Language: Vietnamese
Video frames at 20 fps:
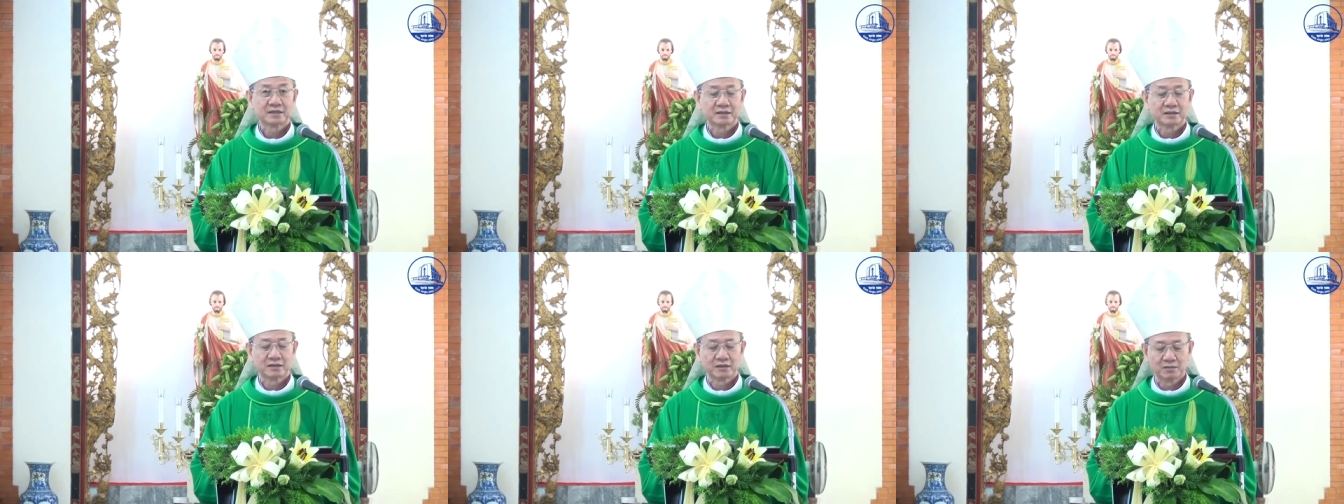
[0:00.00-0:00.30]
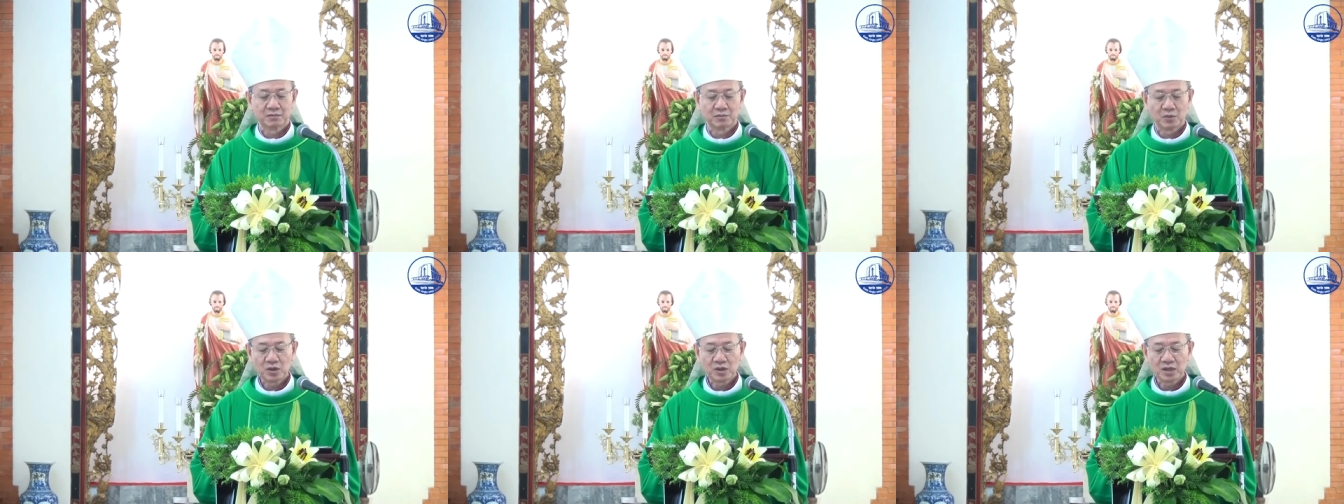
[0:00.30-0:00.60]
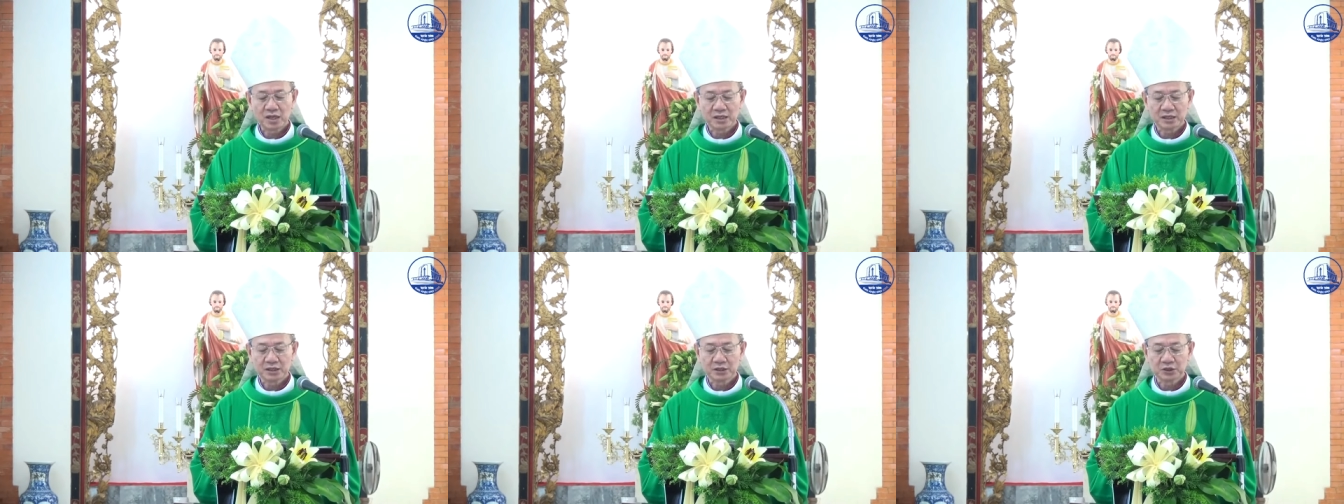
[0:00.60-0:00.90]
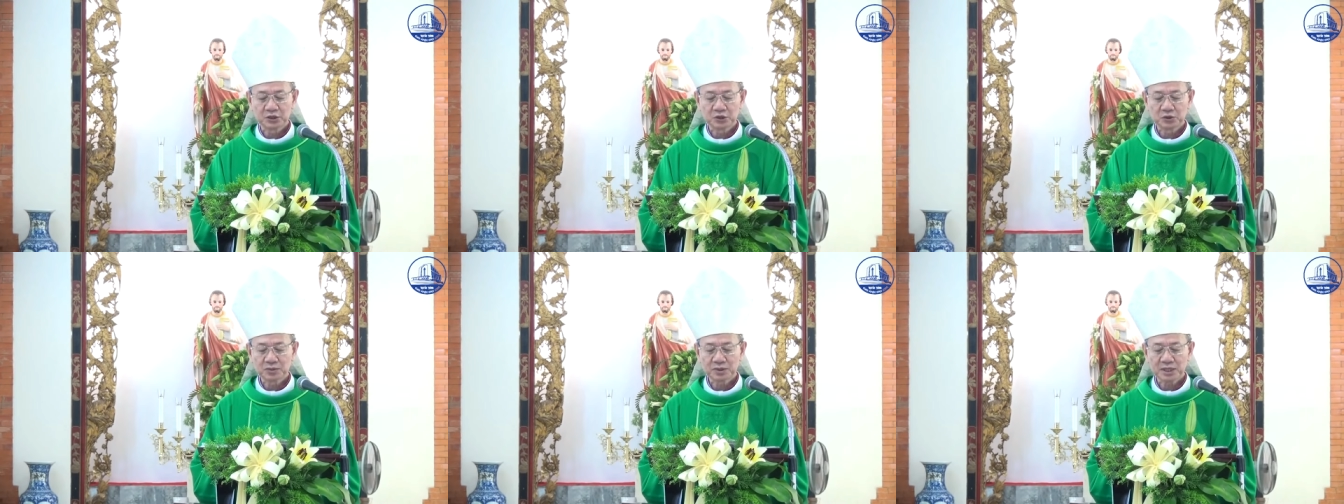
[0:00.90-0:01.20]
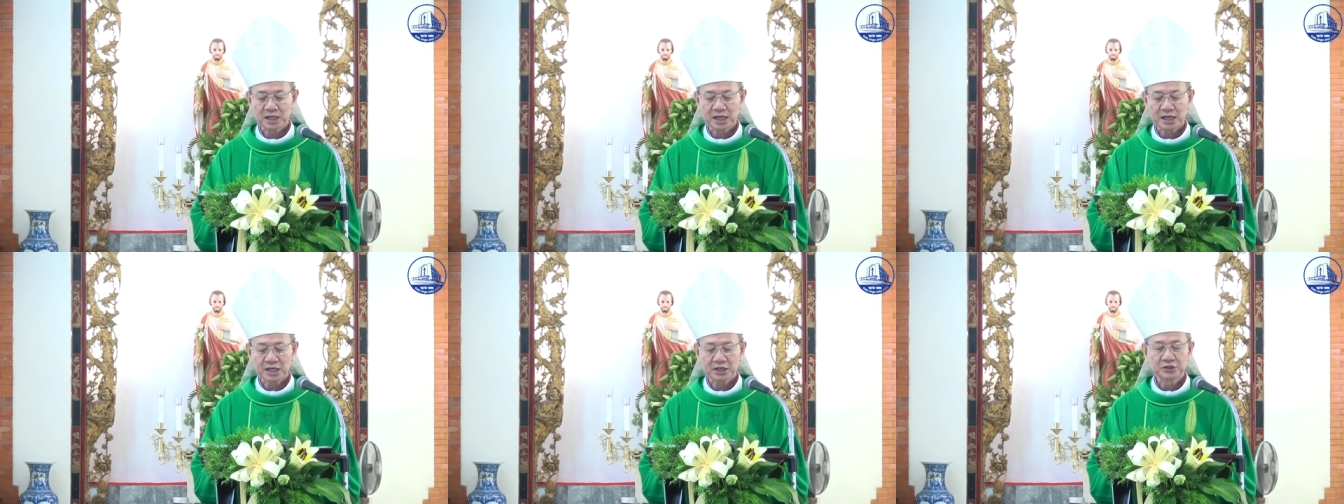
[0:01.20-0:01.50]
mỗi lần chúng
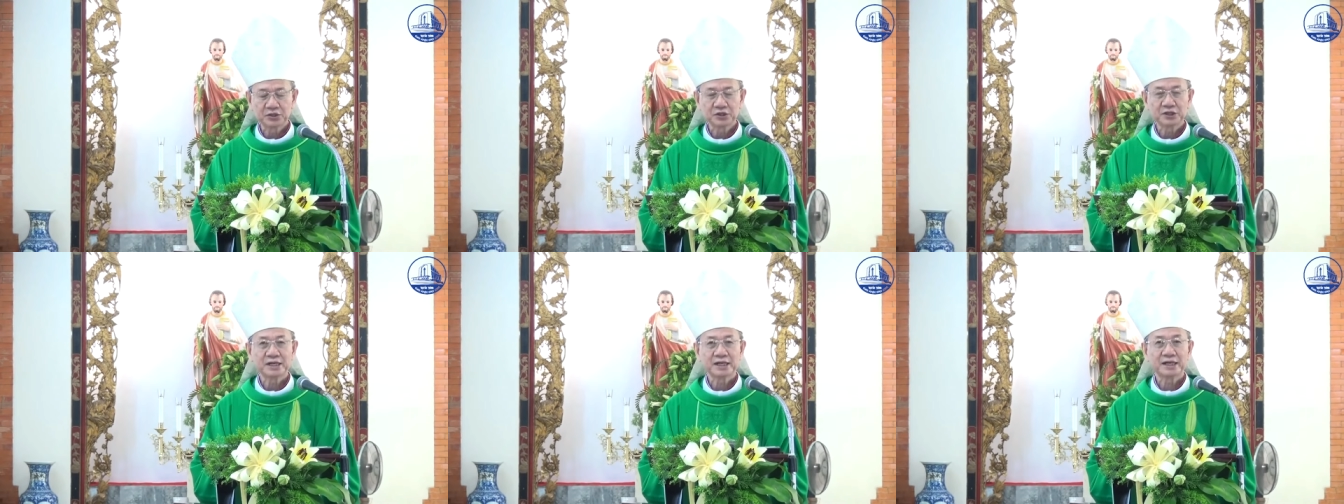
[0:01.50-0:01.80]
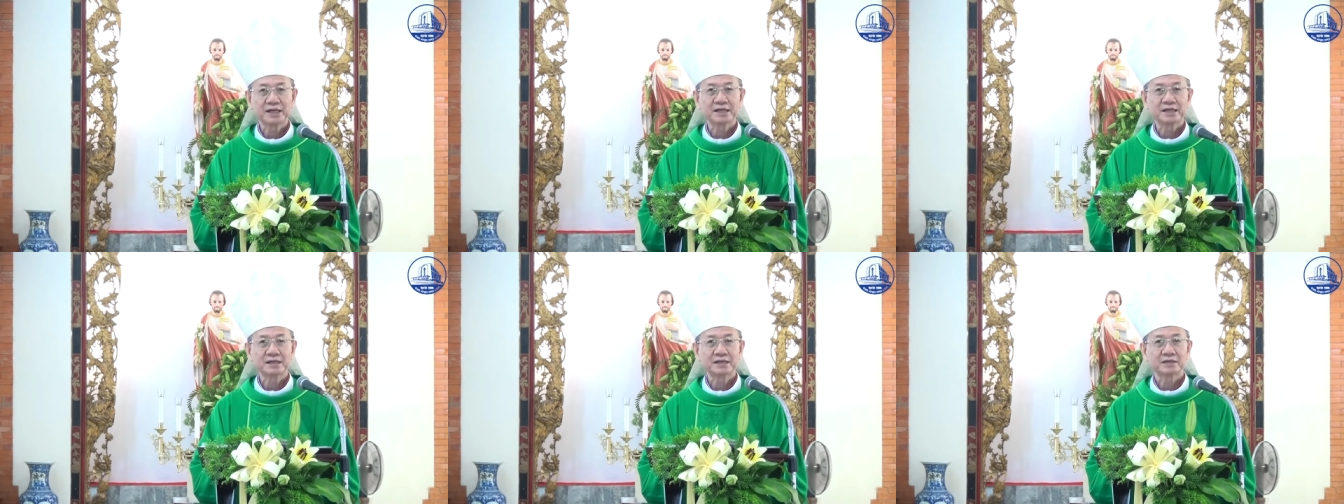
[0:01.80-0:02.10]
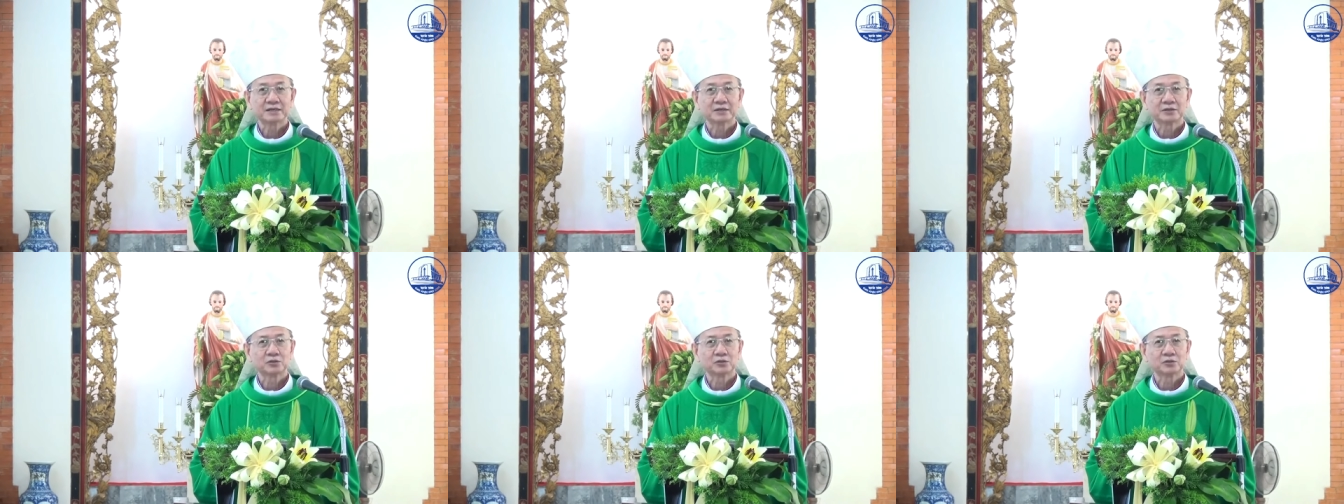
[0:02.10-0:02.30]
ta rước lễ